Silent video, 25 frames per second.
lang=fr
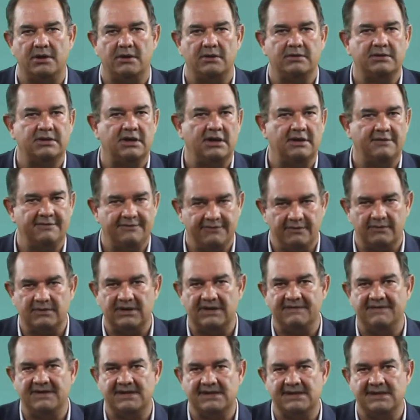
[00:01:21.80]
entre un fonds
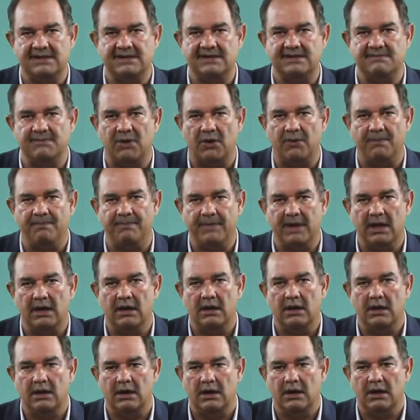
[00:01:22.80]
d'investissement
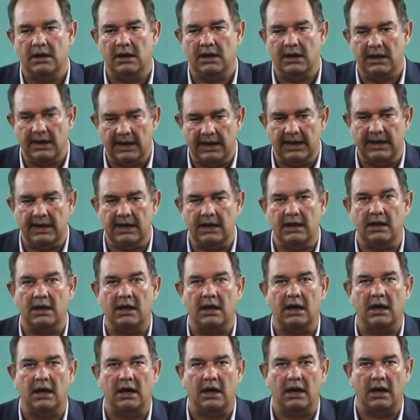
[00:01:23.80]
et
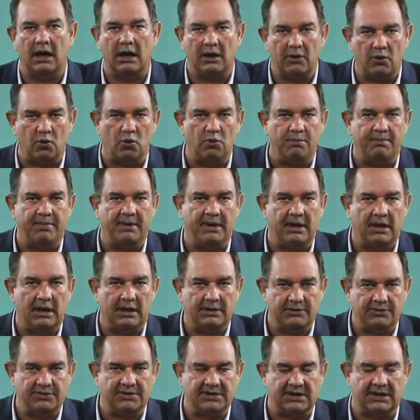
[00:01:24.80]
un groupe
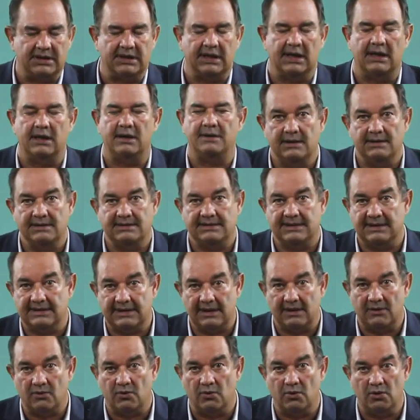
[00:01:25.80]
industriel. C'est
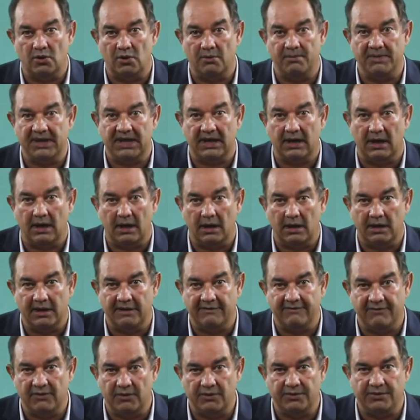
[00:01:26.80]
un conglomérat
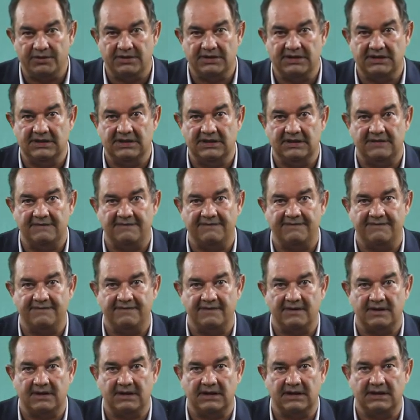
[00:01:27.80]

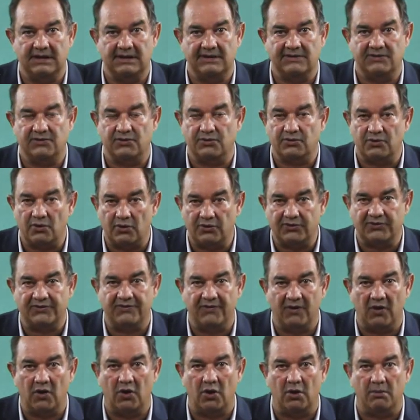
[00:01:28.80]
évolutif qui se
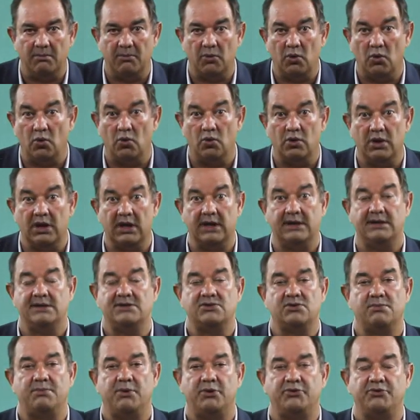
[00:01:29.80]
transforme au gré
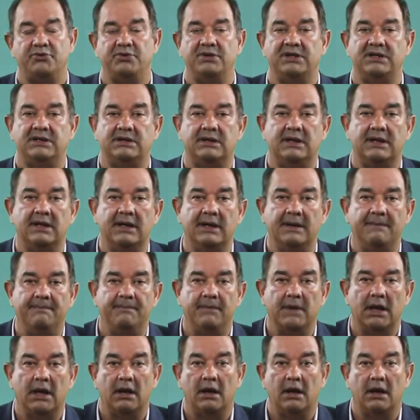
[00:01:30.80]
des opportunités,